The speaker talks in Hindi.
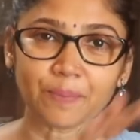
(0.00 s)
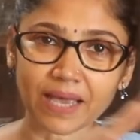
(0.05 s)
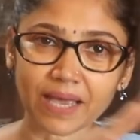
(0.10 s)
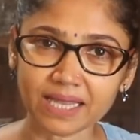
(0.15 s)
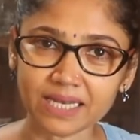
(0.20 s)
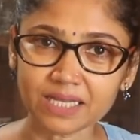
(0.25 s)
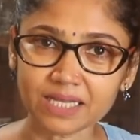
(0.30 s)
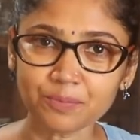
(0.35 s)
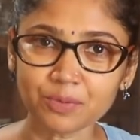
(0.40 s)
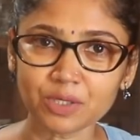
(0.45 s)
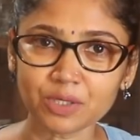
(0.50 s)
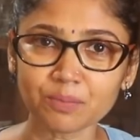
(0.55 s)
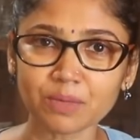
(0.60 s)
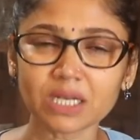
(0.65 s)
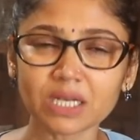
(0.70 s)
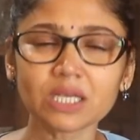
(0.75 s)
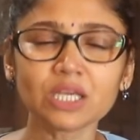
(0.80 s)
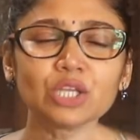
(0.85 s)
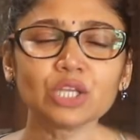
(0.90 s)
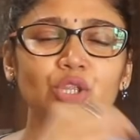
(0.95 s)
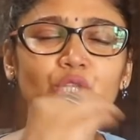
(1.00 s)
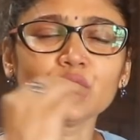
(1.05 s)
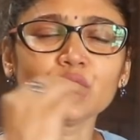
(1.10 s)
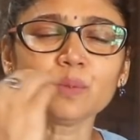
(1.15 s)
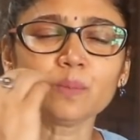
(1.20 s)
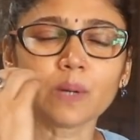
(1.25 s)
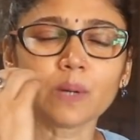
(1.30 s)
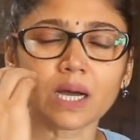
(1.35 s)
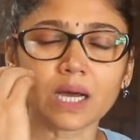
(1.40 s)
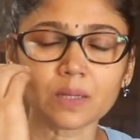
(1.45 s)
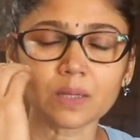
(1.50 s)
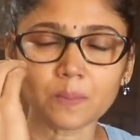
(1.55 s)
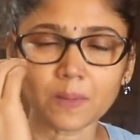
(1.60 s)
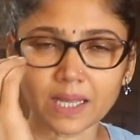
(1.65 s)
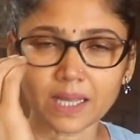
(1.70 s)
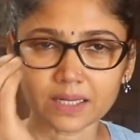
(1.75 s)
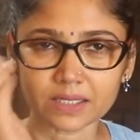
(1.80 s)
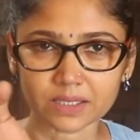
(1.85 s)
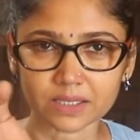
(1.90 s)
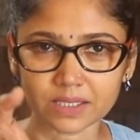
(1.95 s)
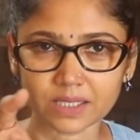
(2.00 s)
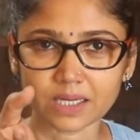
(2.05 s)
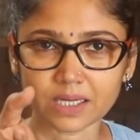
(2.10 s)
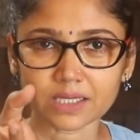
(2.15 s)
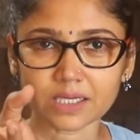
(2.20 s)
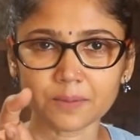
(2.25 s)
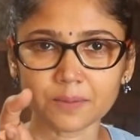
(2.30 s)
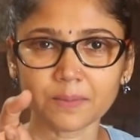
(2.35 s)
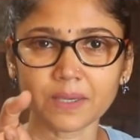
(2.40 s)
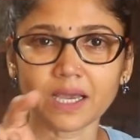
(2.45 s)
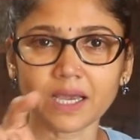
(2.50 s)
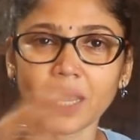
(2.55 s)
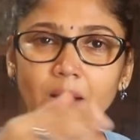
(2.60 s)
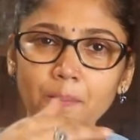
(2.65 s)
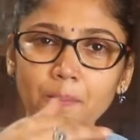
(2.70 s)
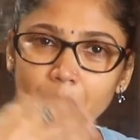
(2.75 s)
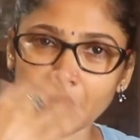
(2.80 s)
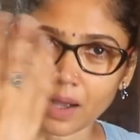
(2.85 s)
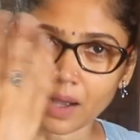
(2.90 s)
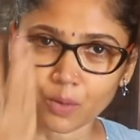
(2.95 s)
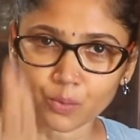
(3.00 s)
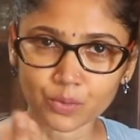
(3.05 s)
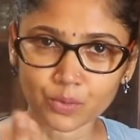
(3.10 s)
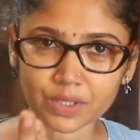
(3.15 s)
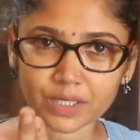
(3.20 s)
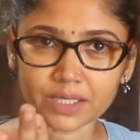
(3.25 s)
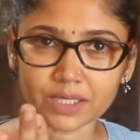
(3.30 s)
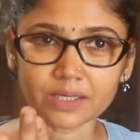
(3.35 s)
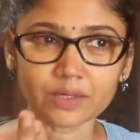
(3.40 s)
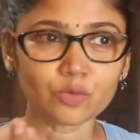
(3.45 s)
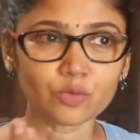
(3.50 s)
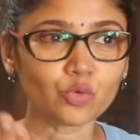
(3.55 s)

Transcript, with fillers: पहले भी मैंने कितनी बार प्लान किया कि मैं अब आऊँगी